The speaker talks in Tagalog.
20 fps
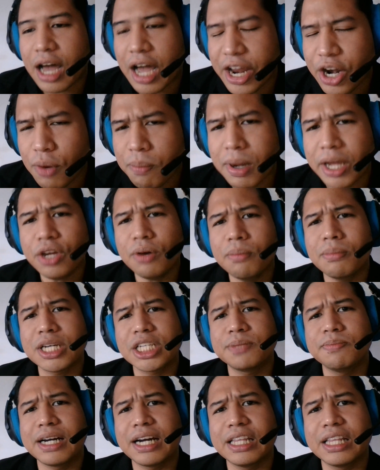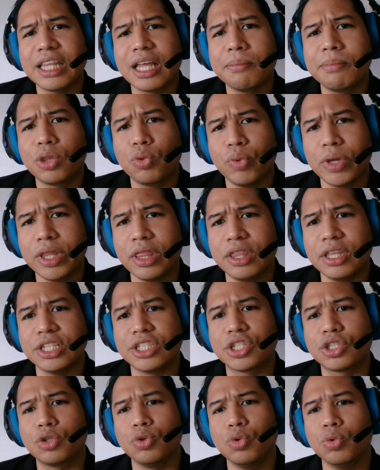ano ba yung mas maganda between
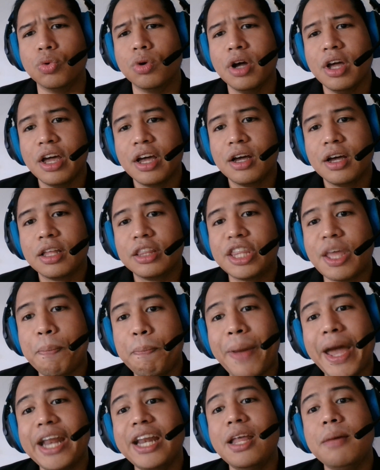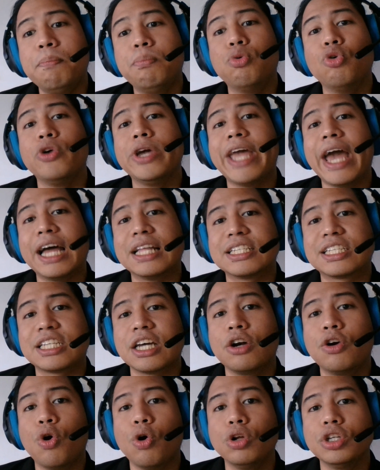these two? Depende po yan
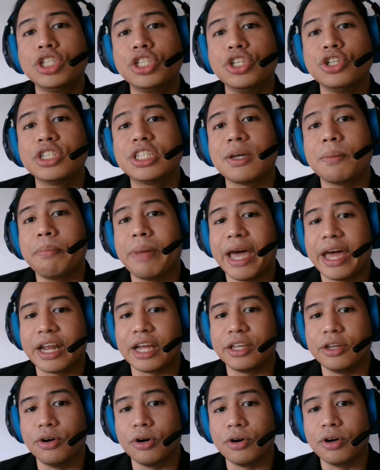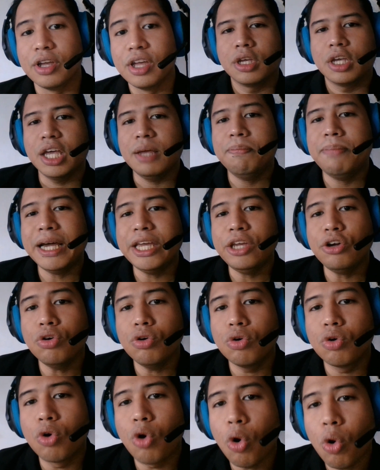sa goals nyo sa pera nyo. Iba
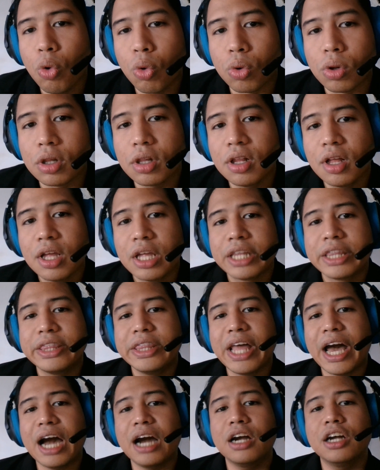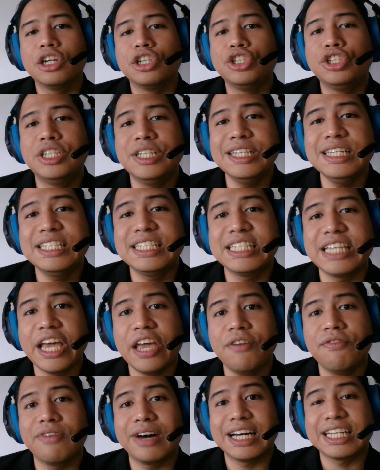yung goal ng
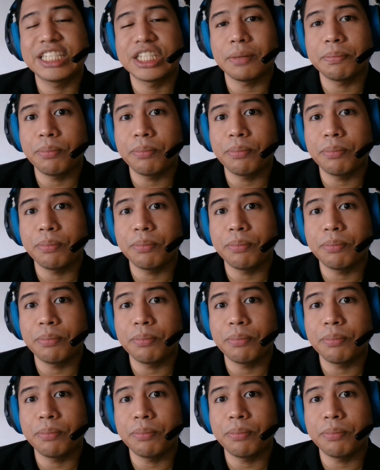G-Save as a